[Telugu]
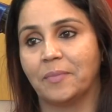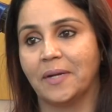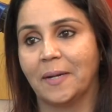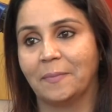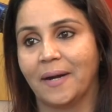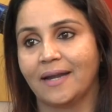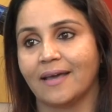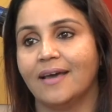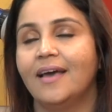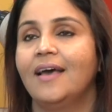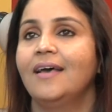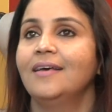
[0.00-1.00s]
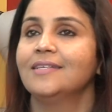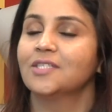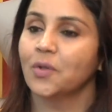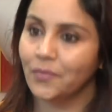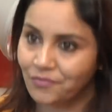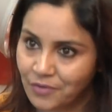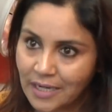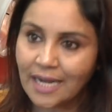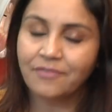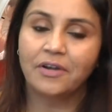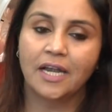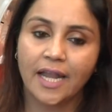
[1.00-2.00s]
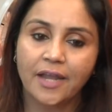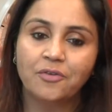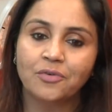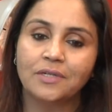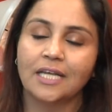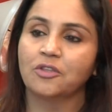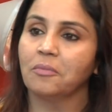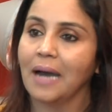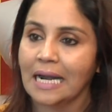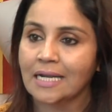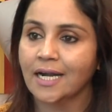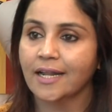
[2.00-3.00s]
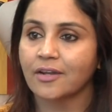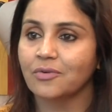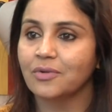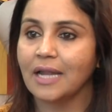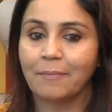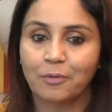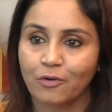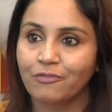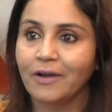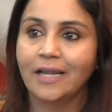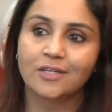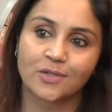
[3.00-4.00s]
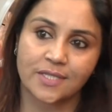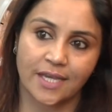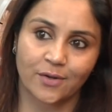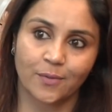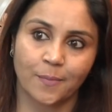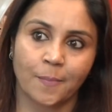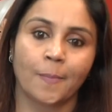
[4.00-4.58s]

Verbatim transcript: పీపుల్ అనమాట సో ఇలా వెళ్ళాను నాతో మాట్లాడారు నా ప్రొఫైల్ చూశారు